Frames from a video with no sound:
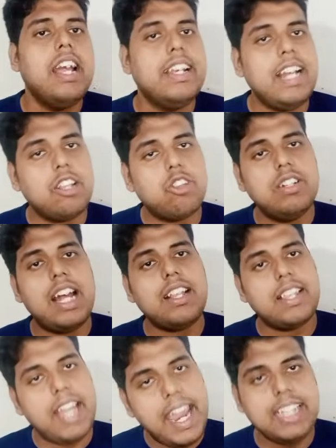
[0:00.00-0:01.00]
या
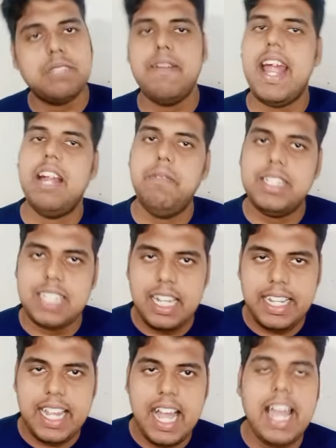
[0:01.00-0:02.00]
2023 में एडमिशन
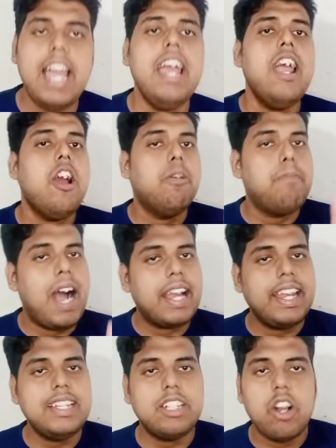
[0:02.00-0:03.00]
लिया है
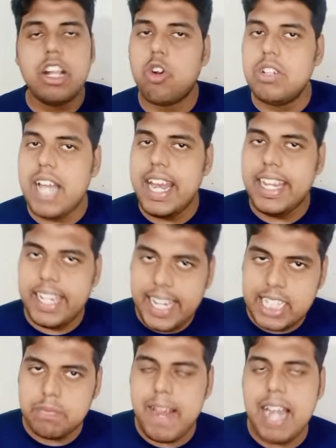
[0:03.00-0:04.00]
बाकी जिन्होंने
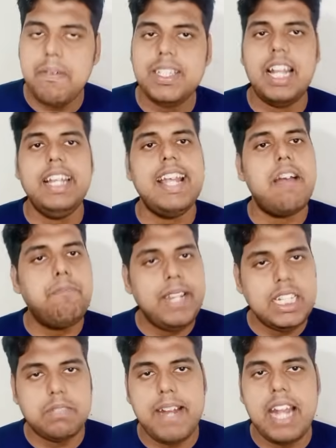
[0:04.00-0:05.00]
2021 में एडमिशन लिया है
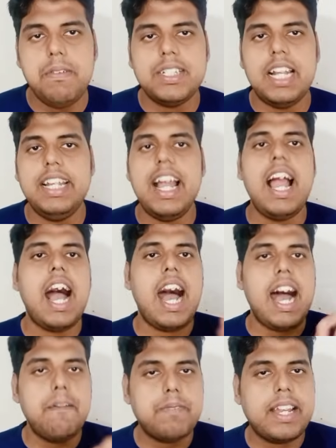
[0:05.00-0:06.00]
बीस में एडमिशन लिया है
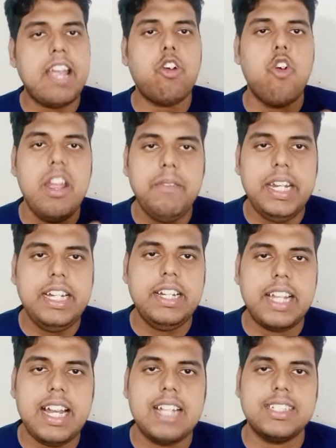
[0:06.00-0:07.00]
आपके कोई भी
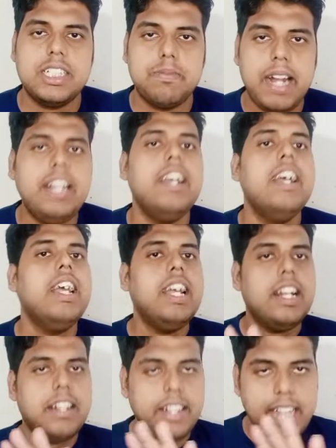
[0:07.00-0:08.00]
इंटरल असेसमेंट
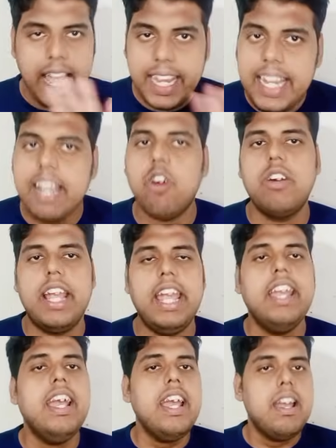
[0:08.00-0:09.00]
नहीं होंगे
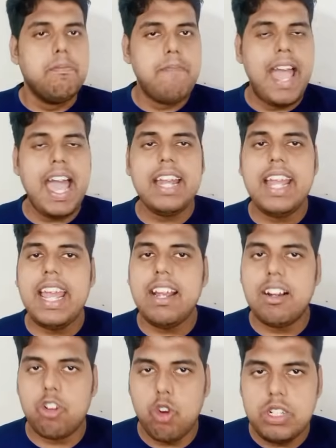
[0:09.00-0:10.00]
मैंने
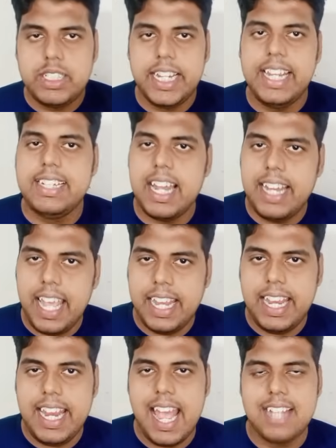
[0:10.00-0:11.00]
कुछ चीज़ें
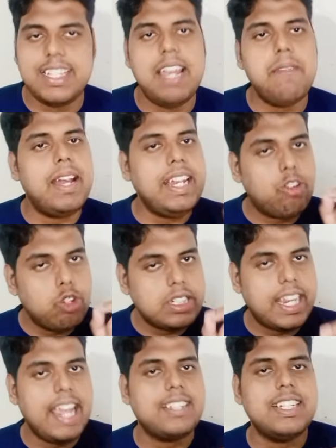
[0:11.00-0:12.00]
देखी ऐसे मैंने कुछ
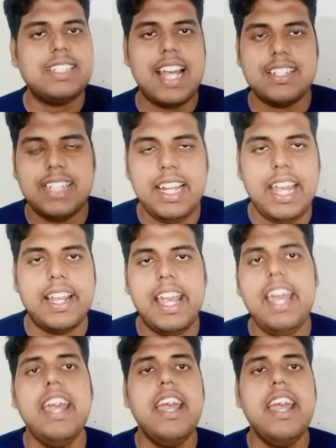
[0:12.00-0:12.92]
केसेस ऐसे देखे